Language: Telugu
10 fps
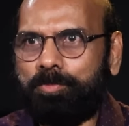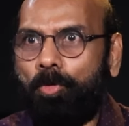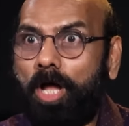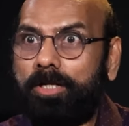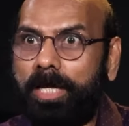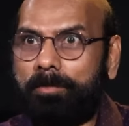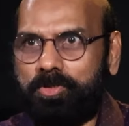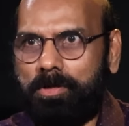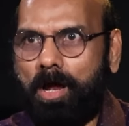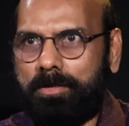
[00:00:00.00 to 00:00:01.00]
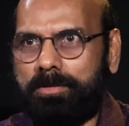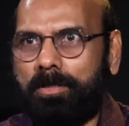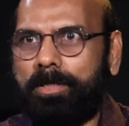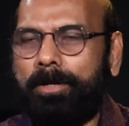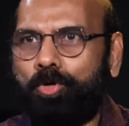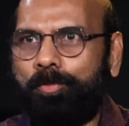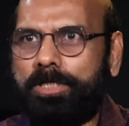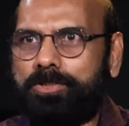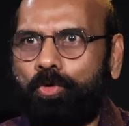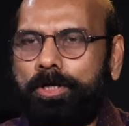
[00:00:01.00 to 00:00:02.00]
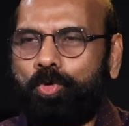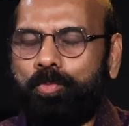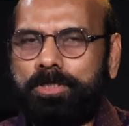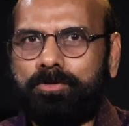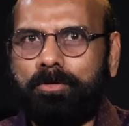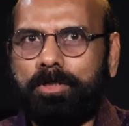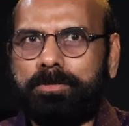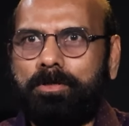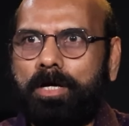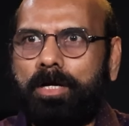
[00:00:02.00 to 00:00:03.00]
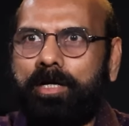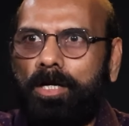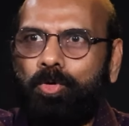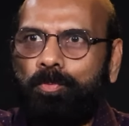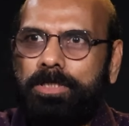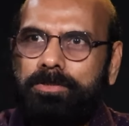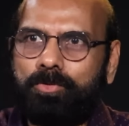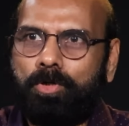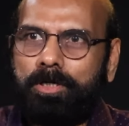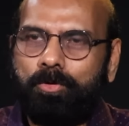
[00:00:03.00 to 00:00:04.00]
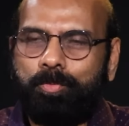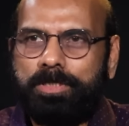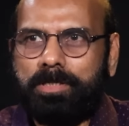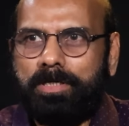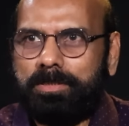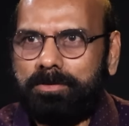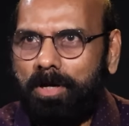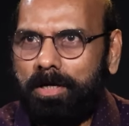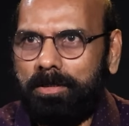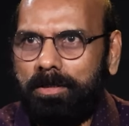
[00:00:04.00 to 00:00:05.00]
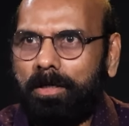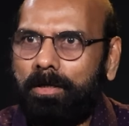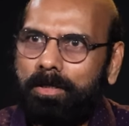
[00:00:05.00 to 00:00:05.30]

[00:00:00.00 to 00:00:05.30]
స్మాల్ క్యాప్ స్టాక్స్ టెన్ రూపీస్ ట్వంటీ రూపీస్ కొన్న స్టాక్ హండ్రెడ్ రూపీస్ టూ హండ్రెడ్ రూపీస్ అయ్యే స్టాక్ని